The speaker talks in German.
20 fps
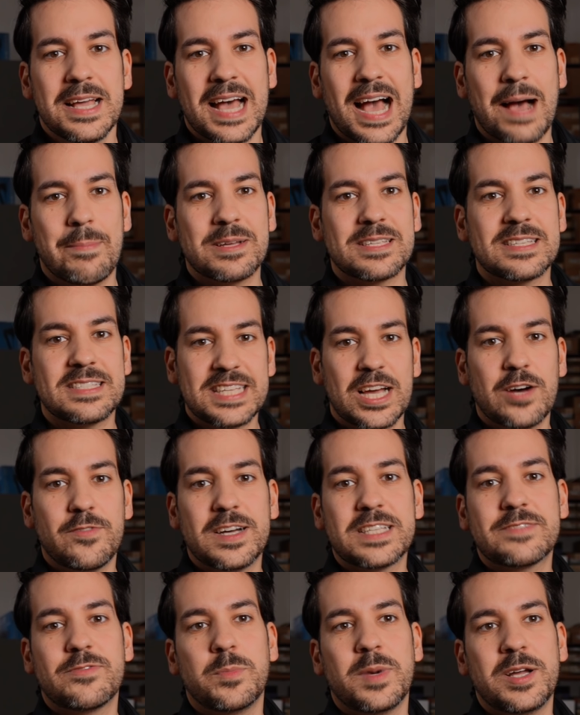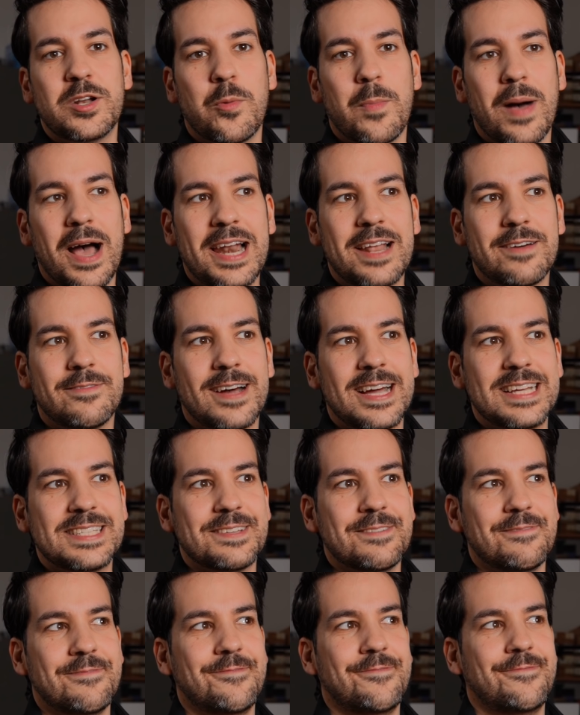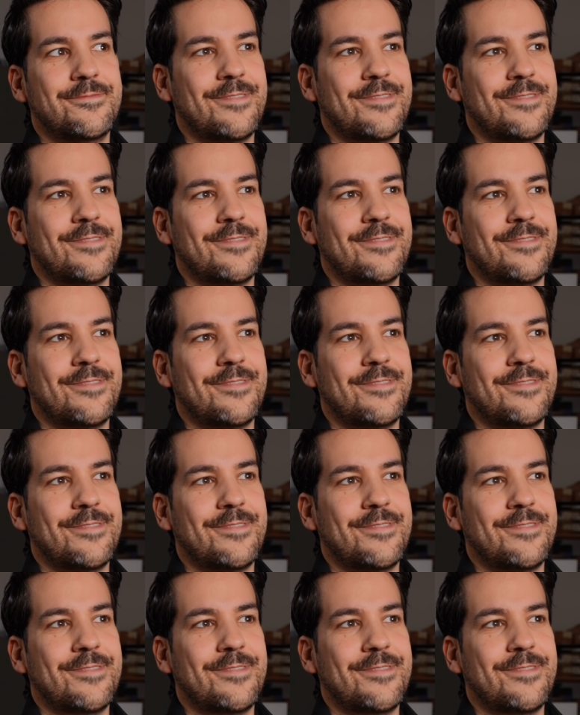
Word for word: aber es ist ja auch was, wo man normalerweise